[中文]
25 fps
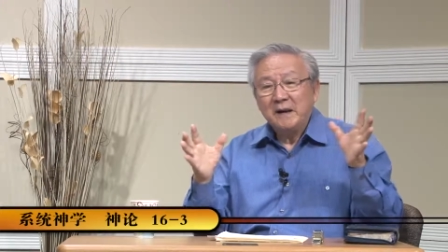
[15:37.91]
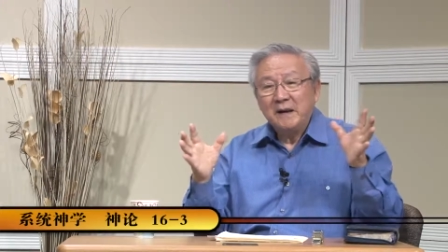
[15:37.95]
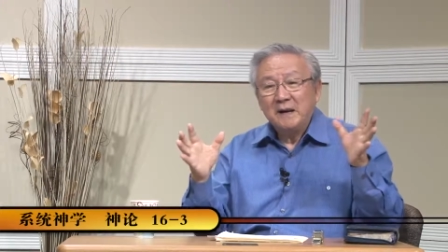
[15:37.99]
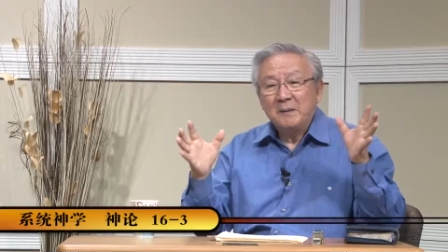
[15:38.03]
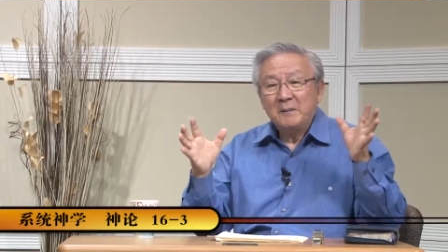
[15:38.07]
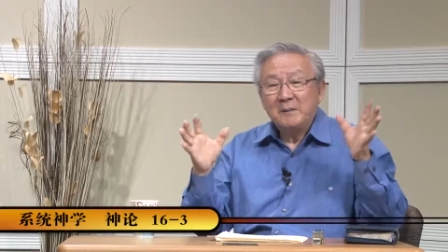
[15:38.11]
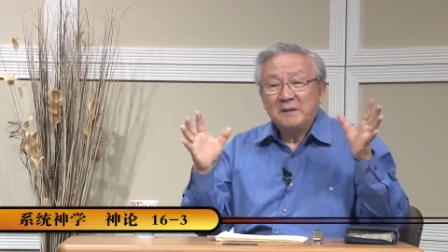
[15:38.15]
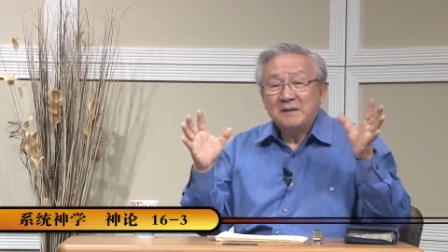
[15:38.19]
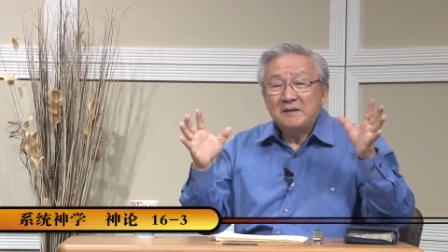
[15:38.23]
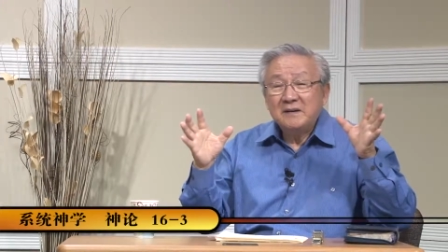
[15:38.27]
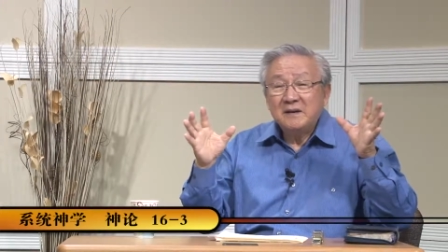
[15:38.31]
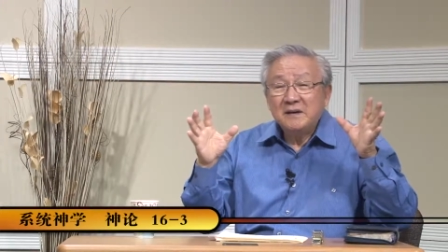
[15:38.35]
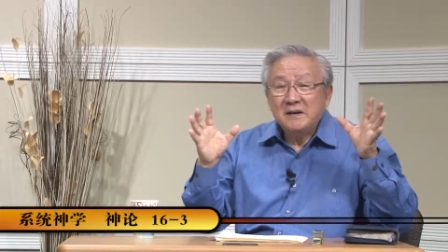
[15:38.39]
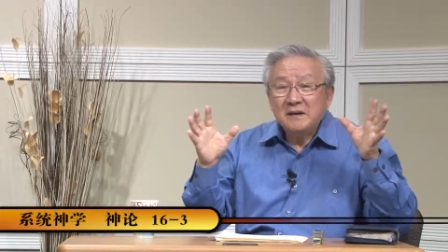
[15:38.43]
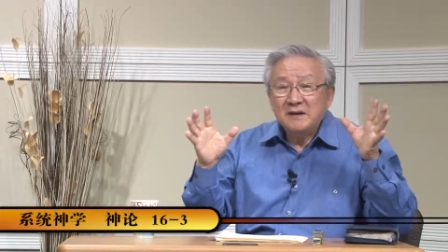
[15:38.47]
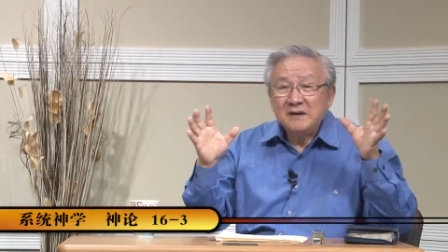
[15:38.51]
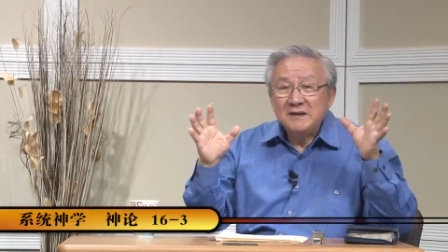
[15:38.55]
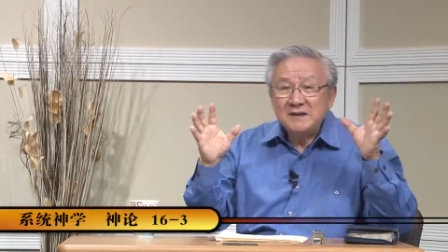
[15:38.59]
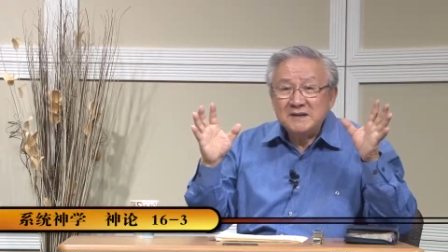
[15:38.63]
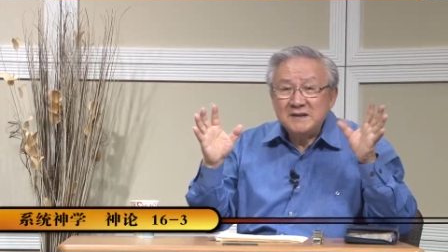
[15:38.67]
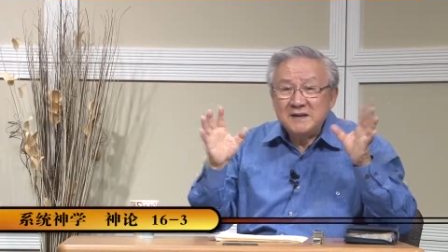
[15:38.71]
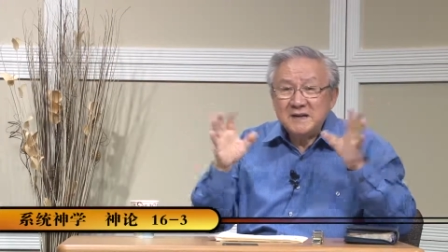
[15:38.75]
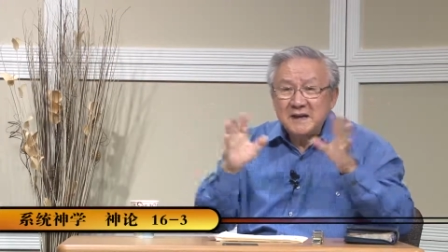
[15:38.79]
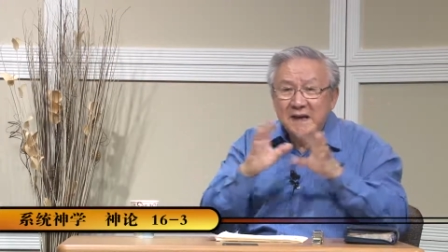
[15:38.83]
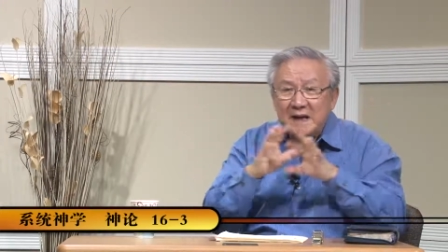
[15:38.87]
那么这个
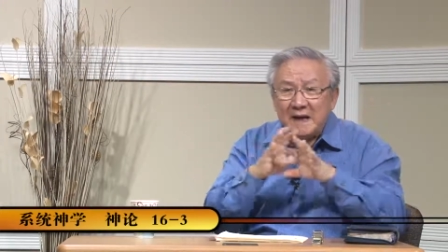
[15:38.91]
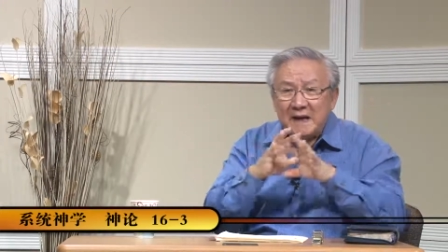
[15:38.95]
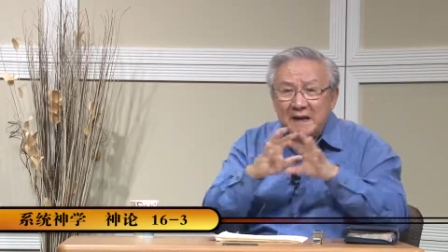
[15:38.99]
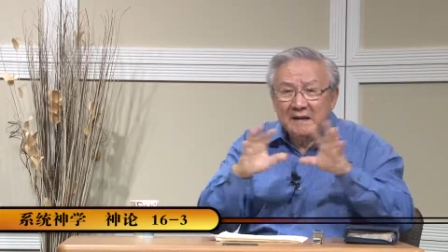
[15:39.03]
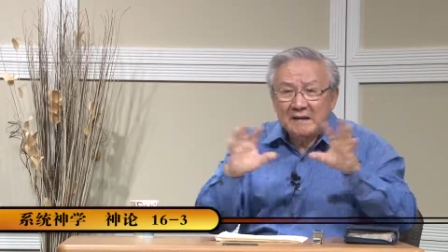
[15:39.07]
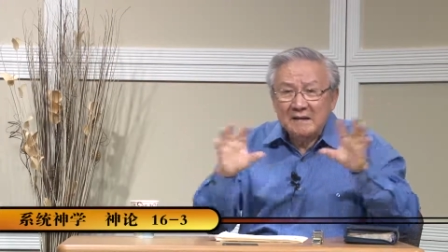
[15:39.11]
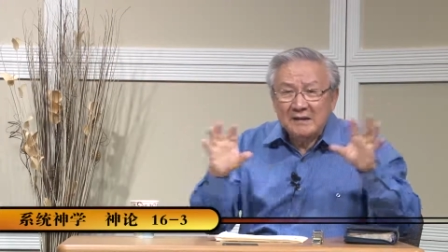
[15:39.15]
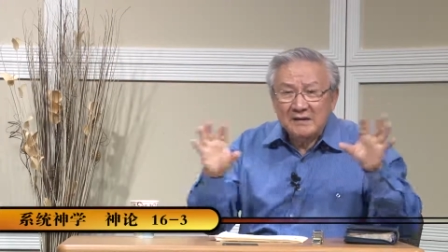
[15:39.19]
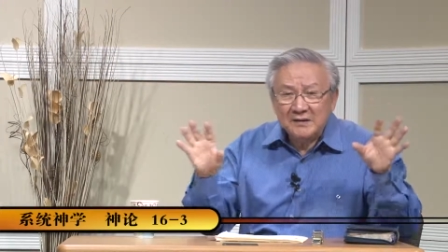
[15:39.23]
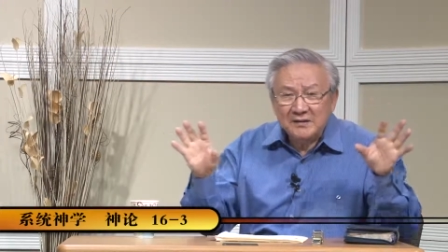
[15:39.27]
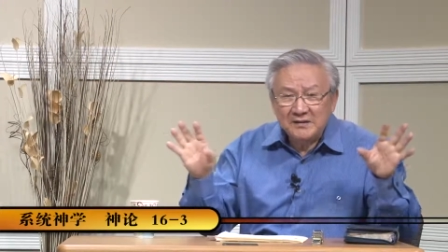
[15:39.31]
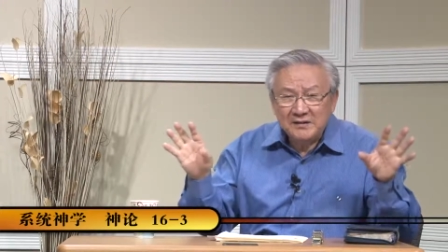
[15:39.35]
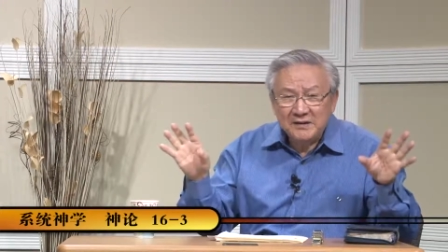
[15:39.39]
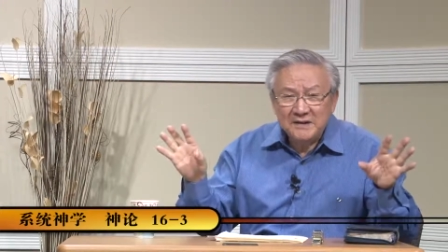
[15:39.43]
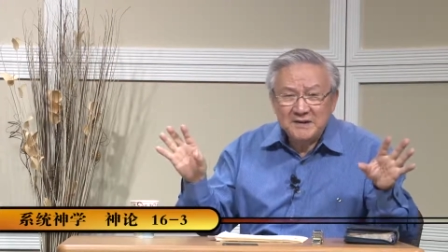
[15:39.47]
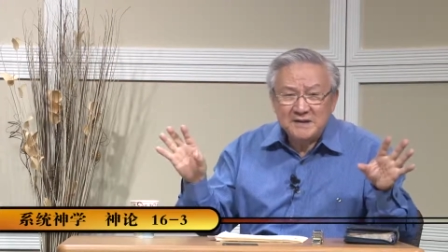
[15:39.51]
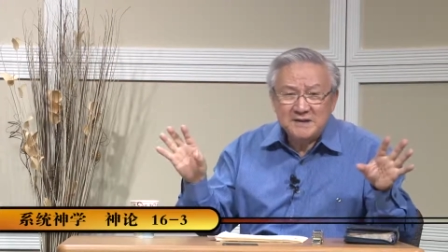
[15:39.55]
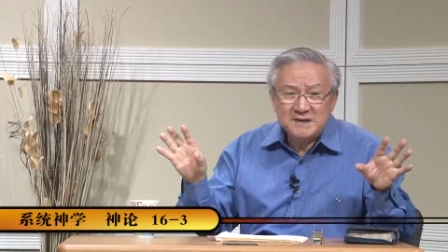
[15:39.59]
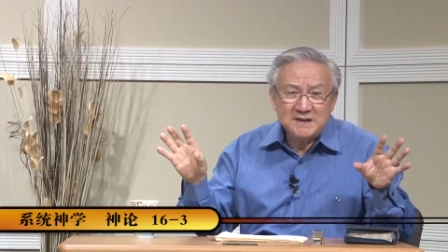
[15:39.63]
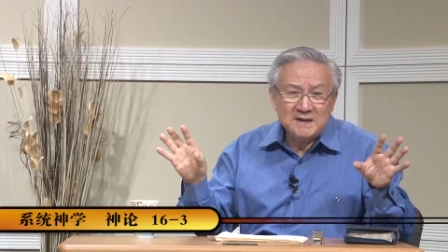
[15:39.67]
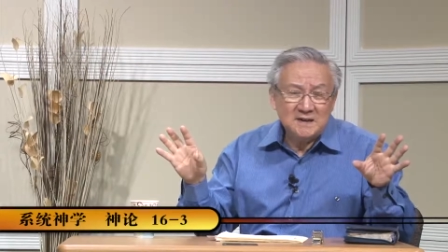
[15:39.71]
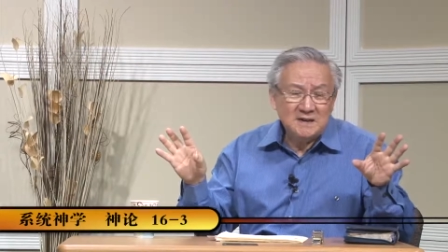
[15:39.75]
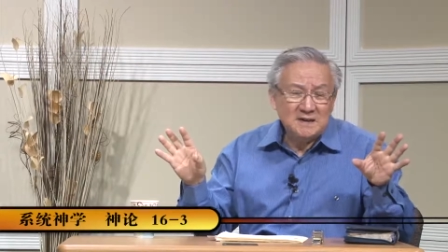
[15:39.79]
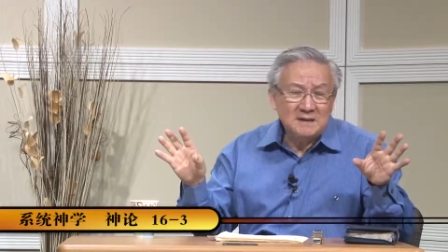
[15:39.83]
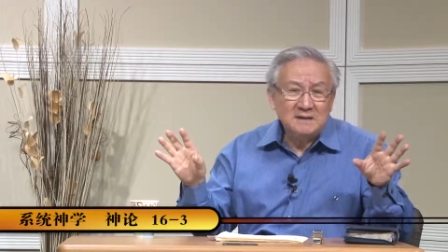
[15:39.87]
DNA 这个设
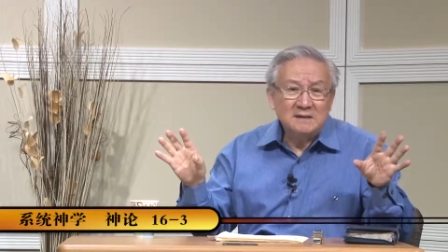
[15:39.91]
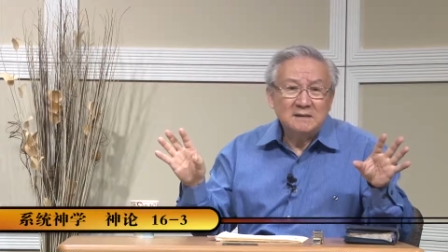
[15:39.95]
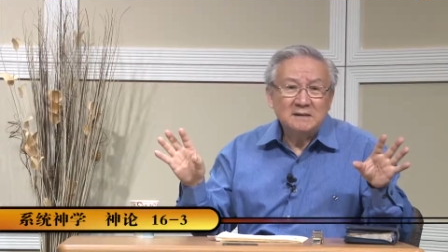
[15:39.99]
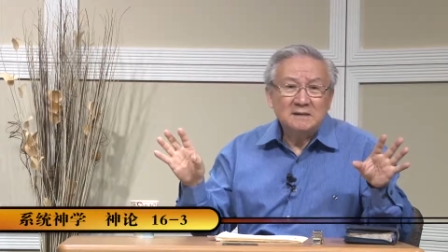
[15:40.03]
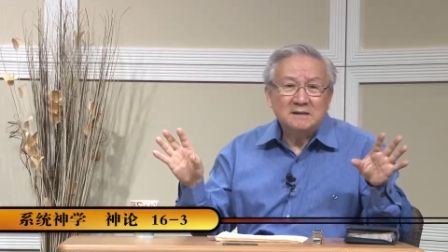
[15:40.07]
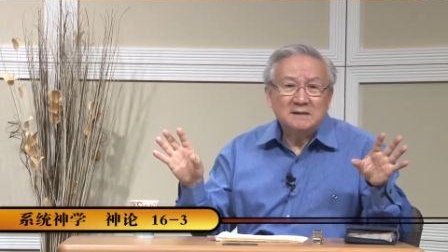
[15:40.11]
计。